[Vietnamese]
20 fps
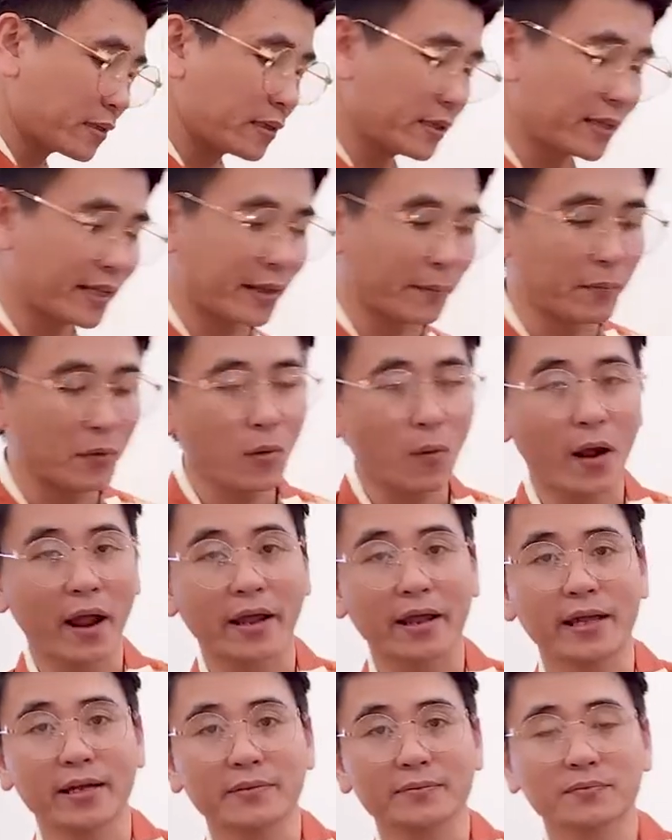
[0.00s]
người ta tắm ở
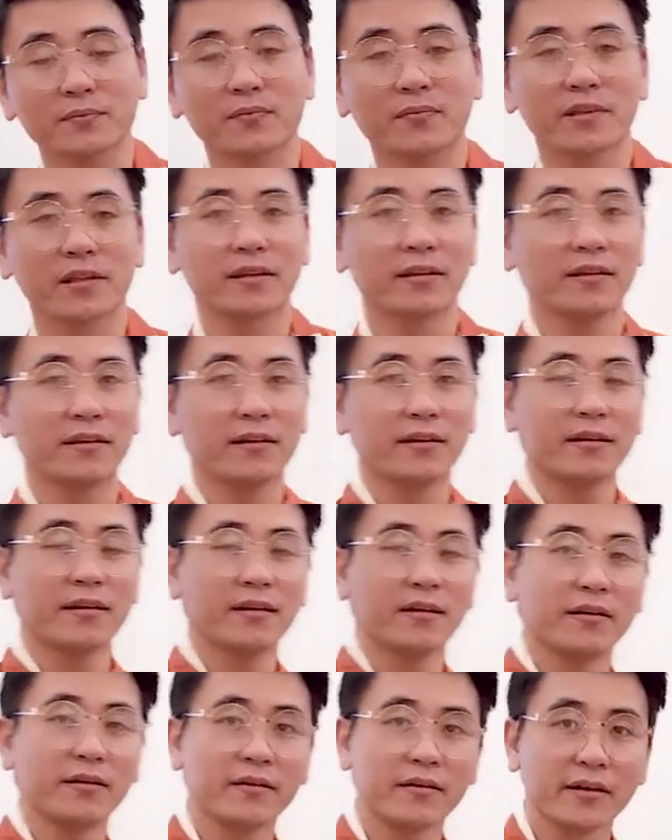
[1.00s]
ngoài á
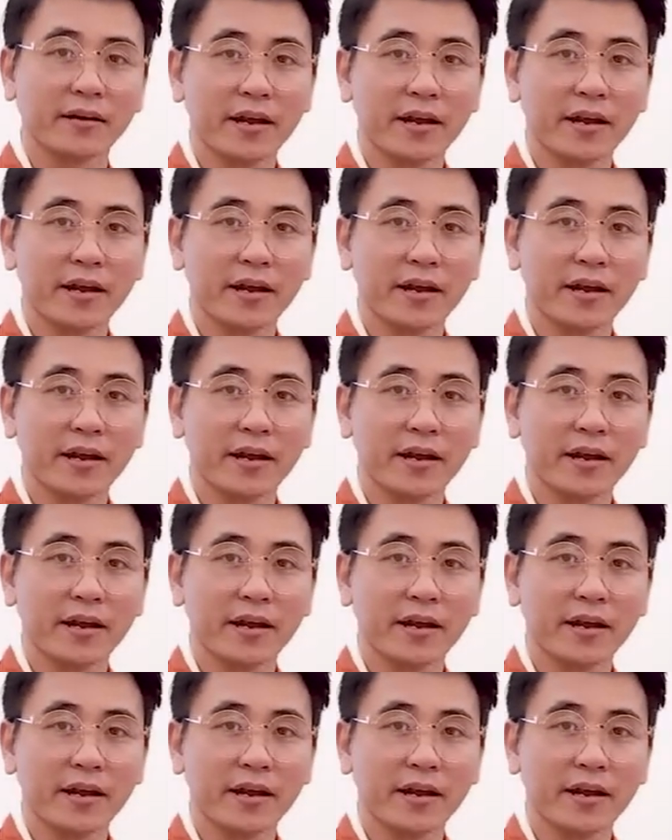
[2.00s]
ờ,